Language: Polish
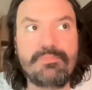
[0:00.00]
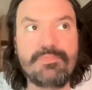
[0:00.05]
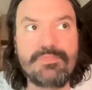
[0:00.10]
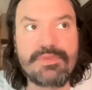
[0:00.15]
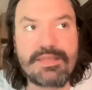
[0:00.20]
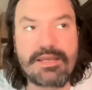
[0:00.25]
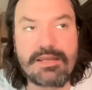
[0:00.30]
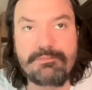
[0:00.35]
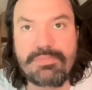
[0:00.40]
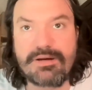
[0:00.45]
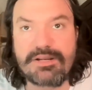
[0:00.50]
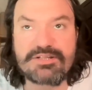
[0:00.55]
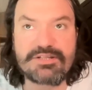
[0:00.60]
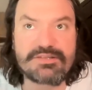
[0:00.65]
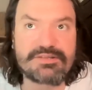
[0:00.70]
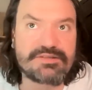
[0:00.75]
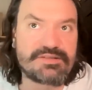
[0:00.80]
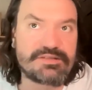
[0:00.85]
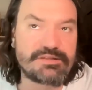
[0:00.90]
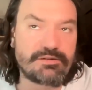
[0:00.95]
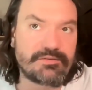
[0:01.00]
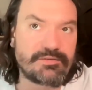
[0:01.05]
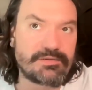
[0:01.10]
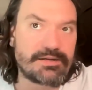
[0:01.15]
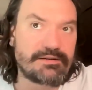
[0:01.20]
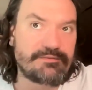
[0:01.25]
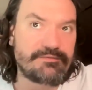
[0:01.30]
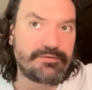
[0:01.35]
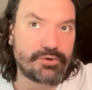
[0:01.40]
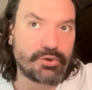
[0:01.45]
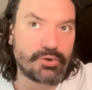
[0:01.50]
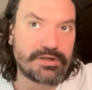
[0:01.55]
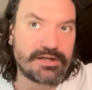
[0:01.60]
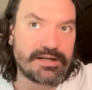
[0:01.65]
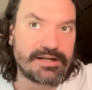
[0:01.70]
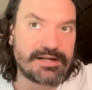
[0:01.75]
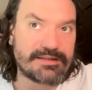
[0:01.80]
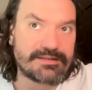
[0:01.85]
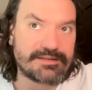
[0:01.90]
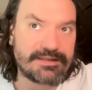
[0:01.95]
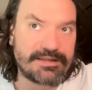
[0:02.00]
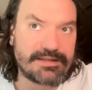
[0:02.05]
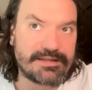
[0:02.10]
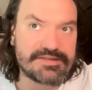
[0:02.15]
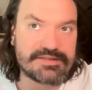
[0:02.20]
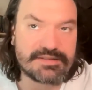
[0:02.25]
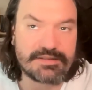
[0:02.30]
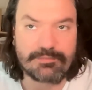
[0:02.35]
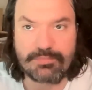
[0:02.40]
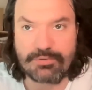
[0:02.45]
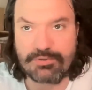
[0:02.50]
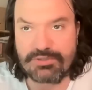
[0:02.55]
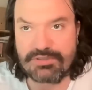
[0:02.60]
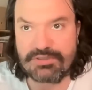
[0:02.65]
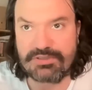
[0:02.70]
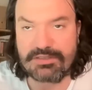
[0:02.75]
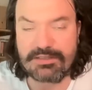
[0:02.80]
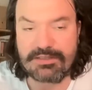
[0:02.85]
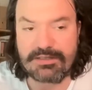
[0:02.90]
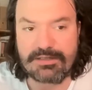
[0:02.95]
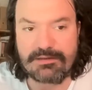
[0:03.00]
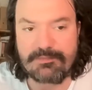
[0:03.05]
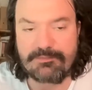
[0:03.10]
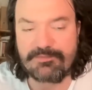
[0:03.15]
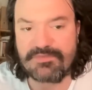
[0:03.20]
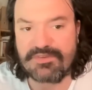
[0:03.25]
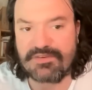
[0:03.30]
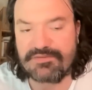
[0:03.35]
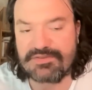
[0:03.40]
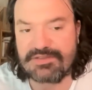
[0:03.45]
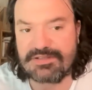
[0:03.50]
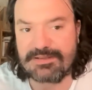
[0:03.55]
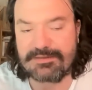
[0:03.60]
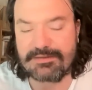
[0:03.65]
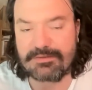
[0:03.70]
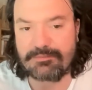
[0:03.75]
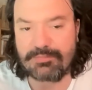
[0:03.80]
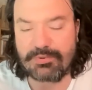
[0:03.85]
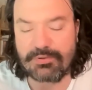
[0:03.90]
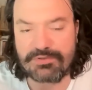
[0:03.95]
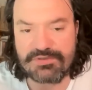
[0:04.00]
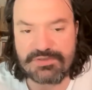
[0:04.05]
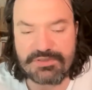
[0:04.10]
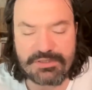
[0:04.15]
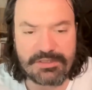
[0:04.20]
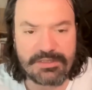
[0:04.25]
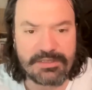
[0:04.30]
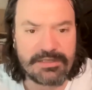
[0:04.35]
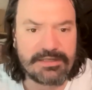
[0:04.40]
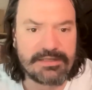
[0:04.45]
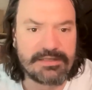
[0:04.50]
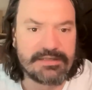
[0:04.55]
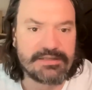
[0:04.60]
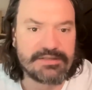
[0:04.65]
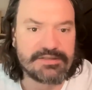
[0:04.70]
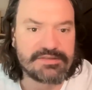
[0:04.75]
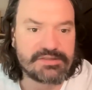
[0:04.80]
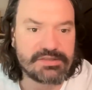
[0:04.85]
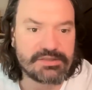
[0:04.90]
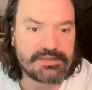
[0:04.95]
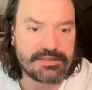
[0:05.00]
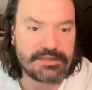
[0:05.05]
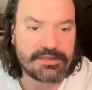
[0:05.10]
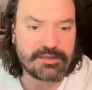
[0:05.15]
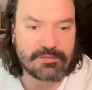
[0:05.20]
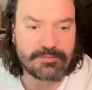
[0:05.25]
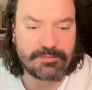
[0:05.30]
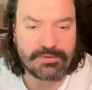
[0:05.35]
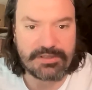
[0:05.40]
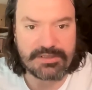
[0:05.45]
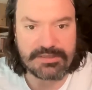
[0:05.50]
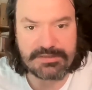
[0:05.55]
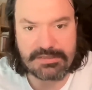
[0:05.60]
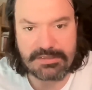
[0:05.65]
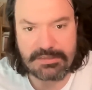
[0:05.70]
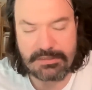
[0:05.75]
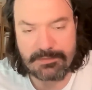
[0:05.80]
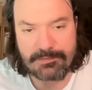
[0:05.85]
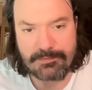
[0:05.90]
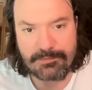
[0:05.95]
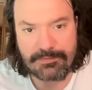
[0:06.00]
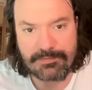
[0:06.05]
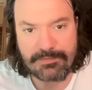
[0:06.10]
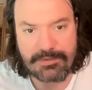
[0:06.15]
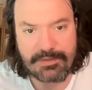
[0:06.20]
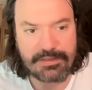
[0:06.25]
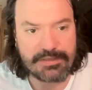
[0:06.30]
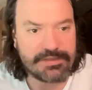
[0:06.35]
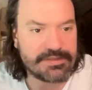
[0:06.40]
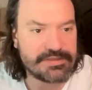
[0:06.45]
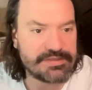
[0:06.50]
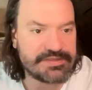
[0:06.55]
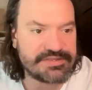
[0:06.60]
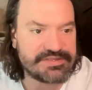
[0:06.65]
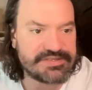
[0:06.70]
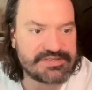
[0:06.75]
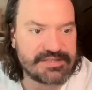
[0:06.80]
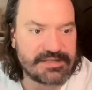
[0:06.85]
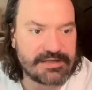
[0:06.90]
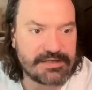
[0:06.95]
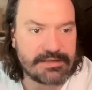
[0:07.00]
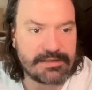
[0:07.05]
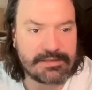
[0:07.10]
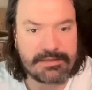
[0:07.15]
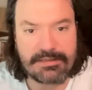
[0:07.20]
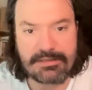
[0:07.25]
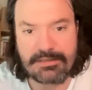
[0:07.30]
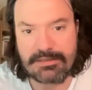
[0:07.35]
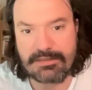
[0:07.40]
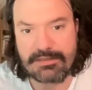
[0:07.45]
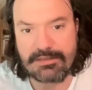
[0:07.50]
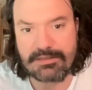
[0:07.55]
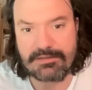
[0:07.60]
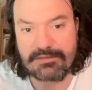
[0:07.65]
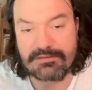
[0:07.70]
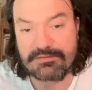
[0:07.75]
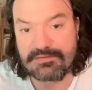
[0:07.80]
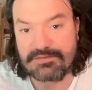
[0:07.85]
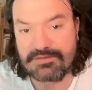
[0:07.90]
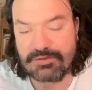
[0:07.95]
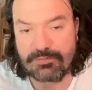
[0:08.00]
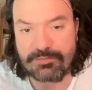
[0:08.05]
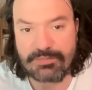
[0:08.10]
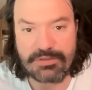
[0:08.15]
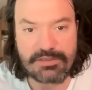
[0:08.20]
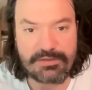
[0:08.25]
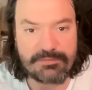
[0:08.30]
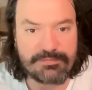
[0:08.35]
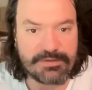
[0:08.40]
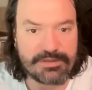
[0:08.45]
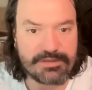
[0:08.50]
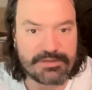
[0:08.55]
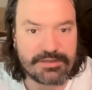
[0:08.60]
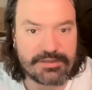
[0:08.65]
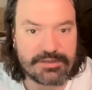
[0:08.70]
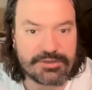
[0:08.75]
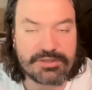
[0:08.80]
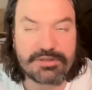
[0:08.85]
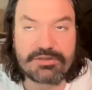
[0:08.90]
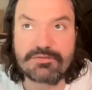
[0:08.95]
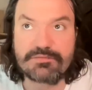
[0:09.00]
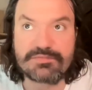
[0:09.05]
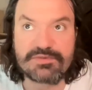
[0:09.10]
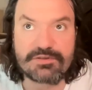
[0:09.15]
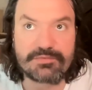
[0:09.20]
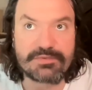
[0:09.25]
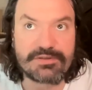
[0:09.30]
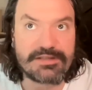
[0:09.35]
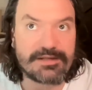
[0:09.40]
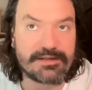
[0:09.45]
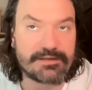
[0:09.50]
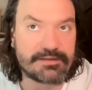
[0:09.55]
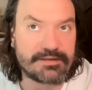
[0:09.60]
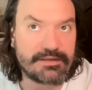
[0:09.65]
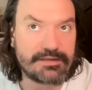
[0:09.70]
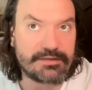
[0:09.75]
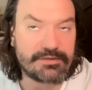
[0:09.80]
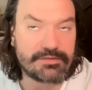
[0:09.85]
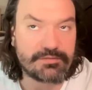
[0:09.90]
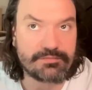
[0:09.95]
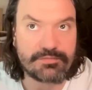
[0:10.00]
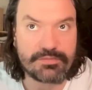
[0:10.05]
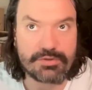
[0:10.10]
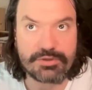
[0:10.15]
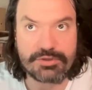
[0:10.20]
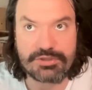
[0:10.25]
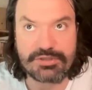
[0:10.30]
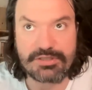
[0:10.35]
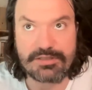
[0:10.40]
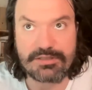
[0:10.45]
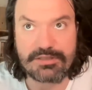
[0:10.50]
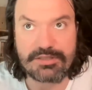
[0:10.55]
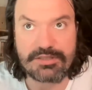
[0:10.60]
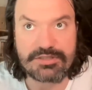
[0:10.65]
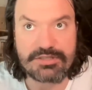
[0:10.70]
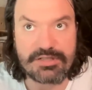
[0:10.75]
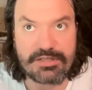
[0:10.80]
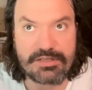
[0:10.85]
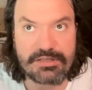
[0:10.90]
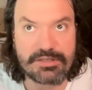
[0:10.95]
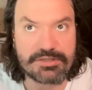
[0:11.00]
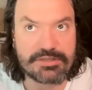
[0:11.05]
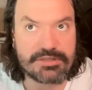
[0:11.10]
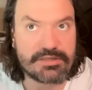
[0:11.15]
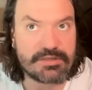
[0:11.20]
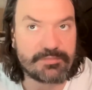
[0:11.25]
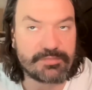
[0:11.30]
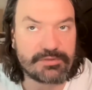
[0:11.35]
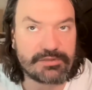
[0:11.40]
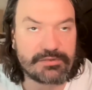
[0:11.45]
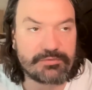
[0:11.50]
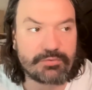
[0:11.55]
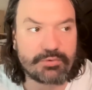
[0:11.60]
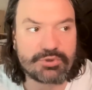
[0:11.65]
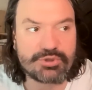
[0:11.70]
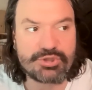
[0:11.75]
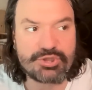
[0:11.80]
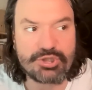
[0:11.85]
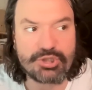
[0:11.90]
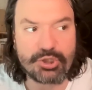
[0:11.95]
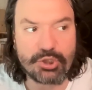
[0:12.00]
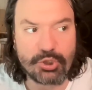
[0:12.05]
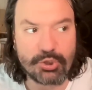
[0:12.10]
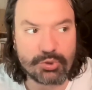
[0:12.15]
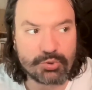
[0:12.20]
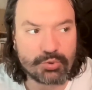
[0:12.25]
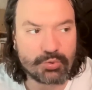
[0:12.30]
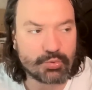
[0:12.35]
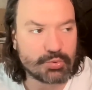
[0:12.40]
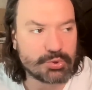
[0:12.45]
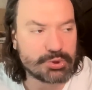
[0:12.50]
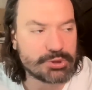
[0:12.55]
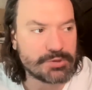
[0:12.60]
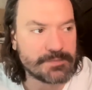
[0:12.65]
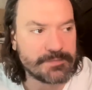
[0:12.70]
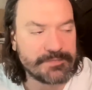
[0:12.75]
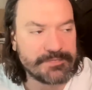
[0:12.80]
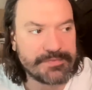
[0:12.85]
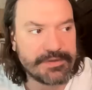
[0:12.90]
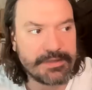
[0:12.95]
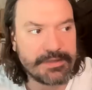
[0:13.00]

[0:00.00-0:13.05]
najbardziej decydowała wroga angielska polityka względem Polski. Co takiego Polacy e, za, e, zrobili Brytyjczykom, zrobili Anglikom, że nie chcieli naszej niepodległości? Otóż